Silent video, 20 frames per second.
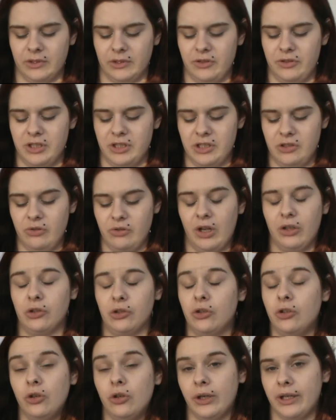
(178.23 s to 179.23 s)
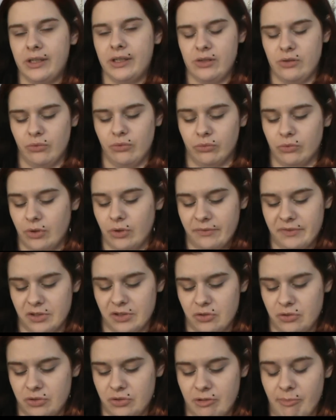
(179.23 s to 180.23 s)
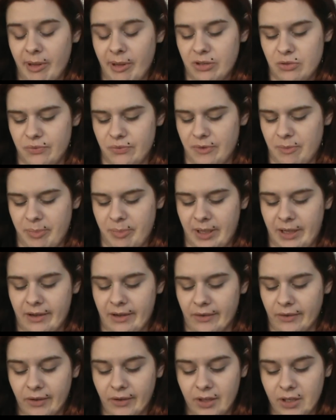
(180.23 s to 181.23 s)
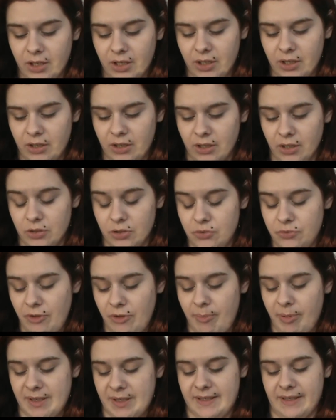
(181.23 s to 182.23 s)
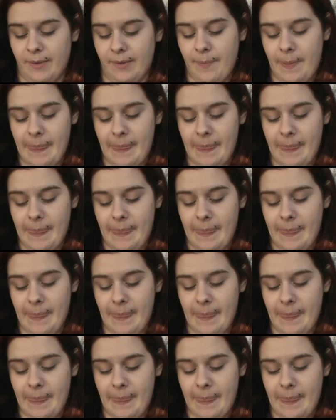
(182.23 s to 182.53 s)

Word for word: une histoire de correction, quoi. Enfin, je sais pas, tu fais pas, tu fais pas ça.